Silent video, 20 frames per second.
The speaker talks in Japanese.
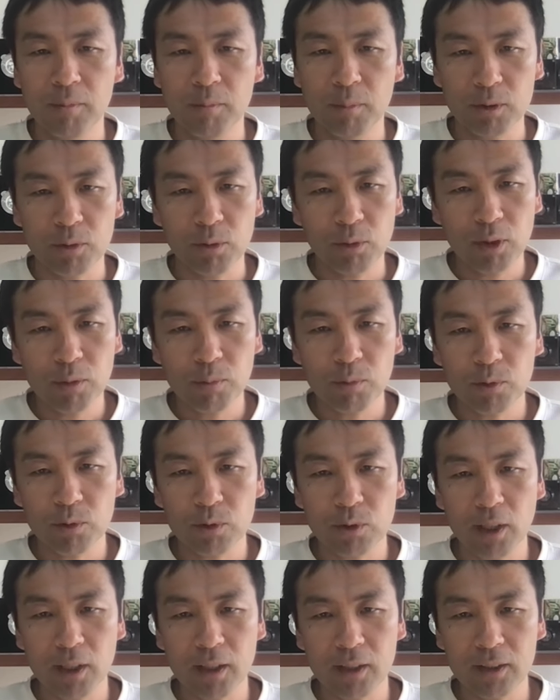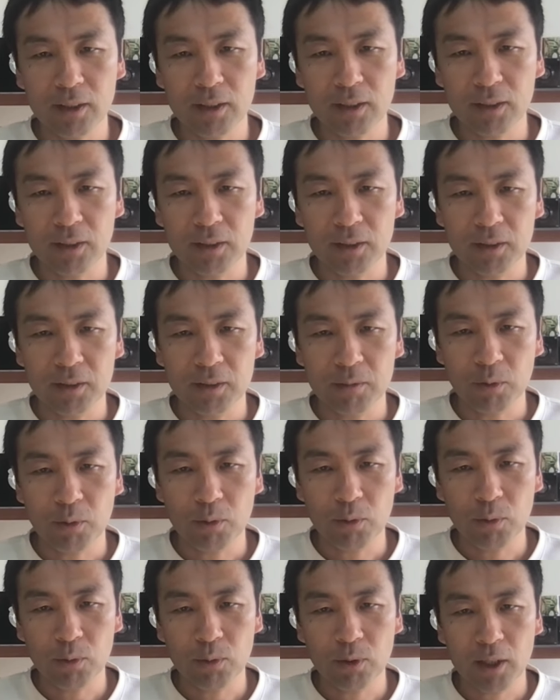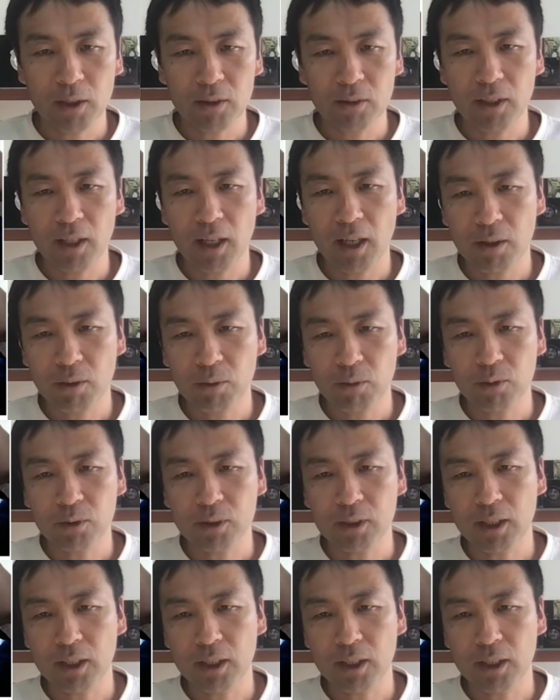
まあ、それでもおそらくこうなるであろう